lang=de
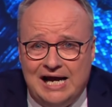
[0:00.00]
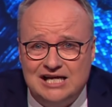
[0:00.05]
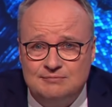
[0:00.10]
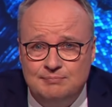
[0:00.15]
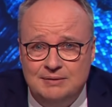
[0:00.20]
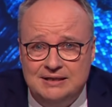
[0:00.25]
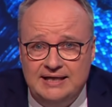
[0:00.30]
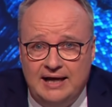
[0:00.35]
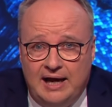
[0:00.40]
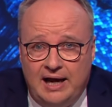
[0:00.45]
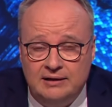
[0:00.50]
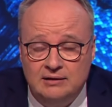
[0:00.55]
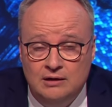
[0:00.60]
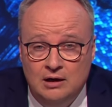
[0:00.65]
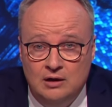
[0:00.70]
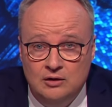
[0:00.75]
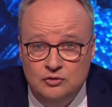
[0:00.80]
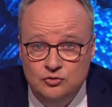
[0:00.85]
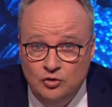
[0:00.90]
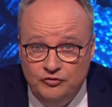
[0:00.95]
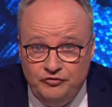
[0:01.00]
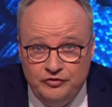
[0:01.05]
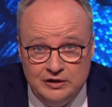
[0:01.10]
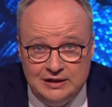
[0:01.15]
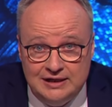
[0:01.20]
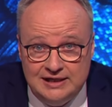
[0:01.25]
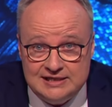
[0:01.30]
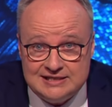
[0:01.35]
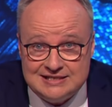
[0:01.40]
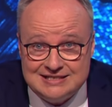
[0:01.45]
Milliarden nur für die
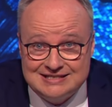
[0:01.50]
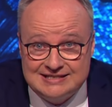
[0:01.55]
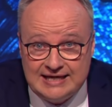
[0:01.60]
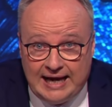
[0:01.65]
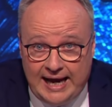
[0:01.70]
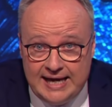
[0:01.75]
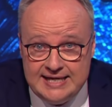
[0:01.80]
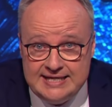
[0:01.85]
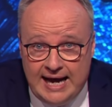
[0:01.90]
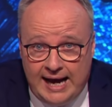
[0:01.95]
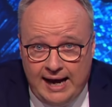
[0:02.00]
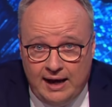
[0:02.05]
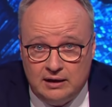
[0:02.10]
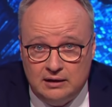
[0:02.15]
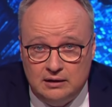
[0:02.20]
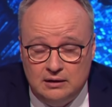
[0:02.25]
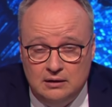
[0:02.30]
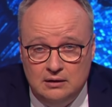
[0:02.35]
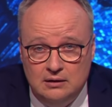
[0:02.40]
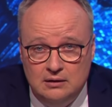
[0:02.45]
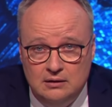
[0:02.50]
nächsten drei Jahre.